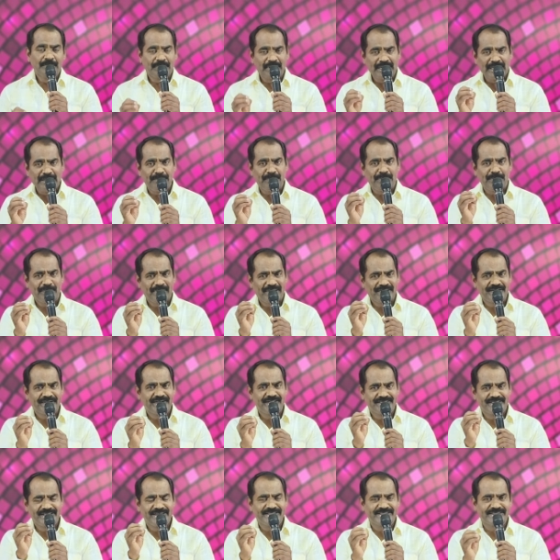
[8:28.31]
பிலிப்பு
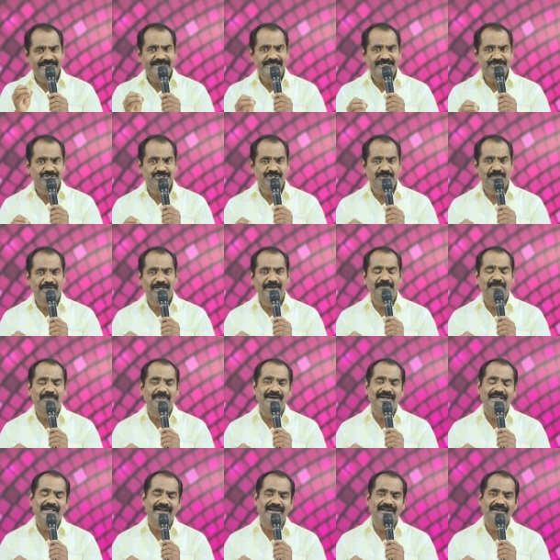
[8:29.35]
பட்டணத்தின் திருச்சபையின்
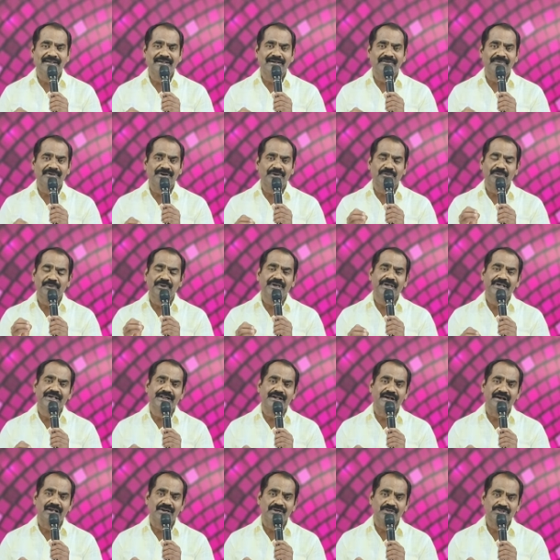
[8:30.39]
பிள்ளைகளுக்கு அவர்
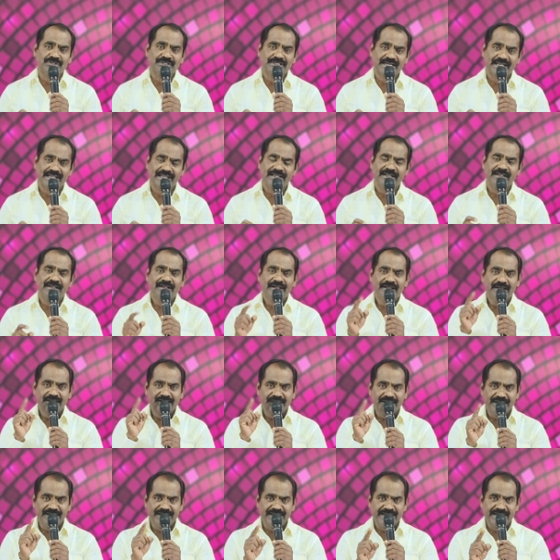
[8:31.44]
கொடுக்கிற ஆலோசனை
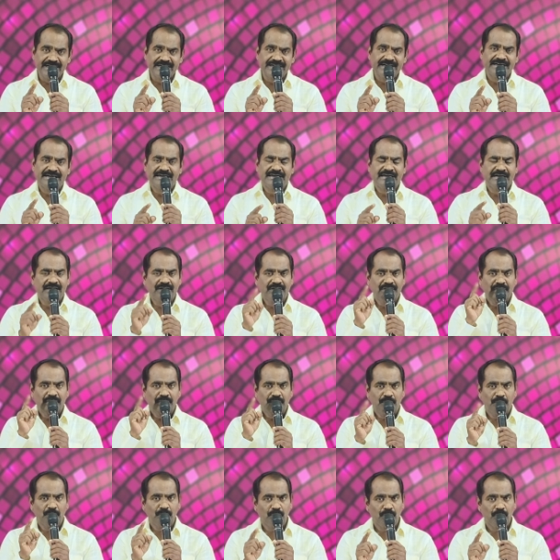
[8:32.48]
நீங்கள்
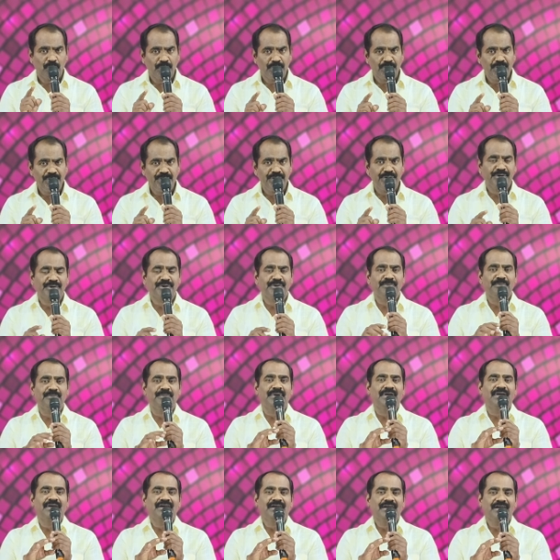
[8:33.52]
ஒன்றுக்கும்
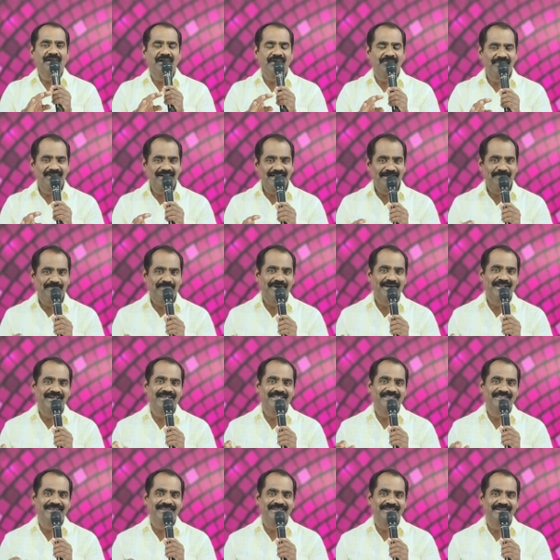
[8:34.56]

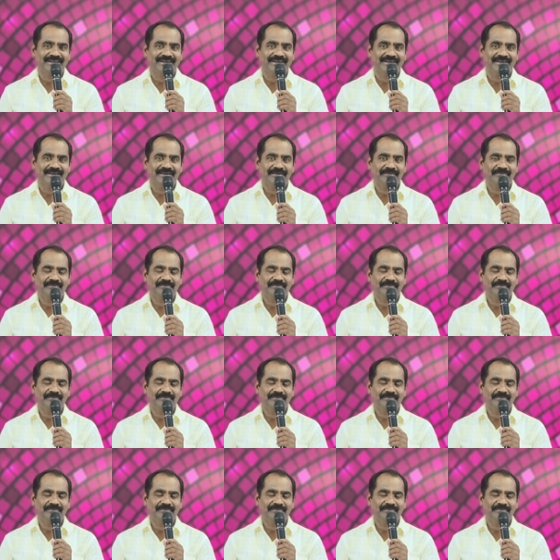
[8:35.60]
கவலைப்படாதிருங்கள்